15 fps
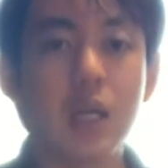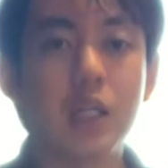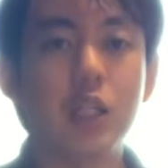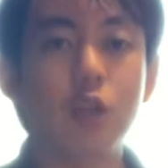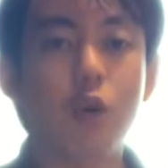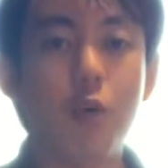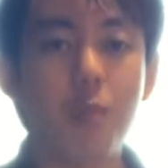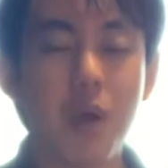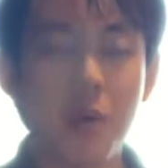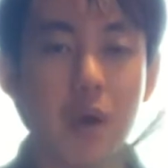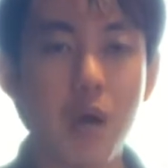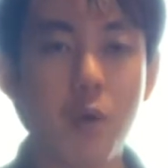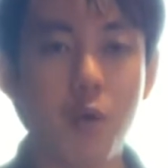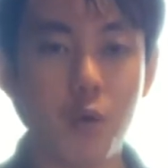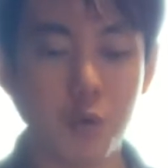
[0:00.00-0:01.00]
2個目
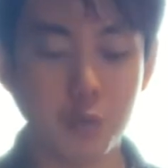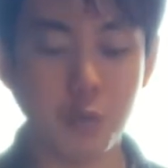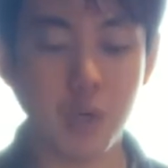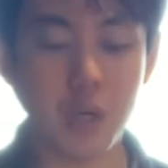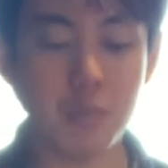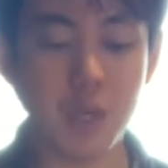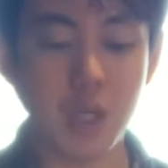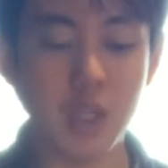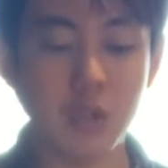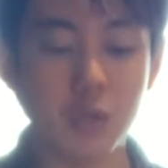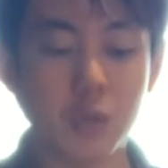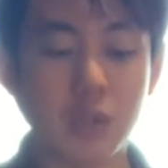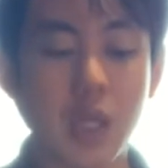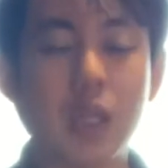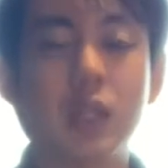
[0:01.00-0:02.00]
はこの
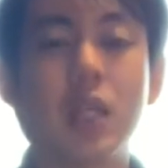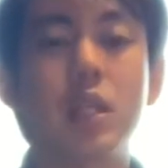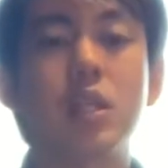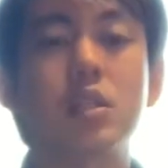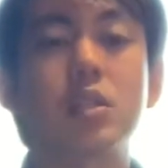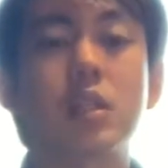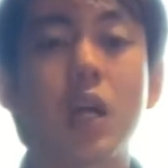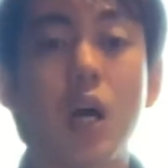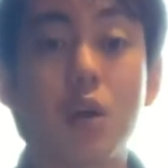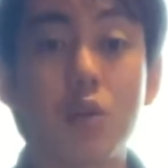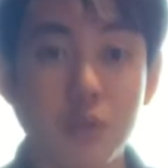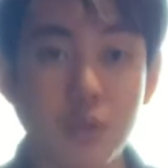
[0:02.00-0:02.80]
ドラムヘッドを縦に使う。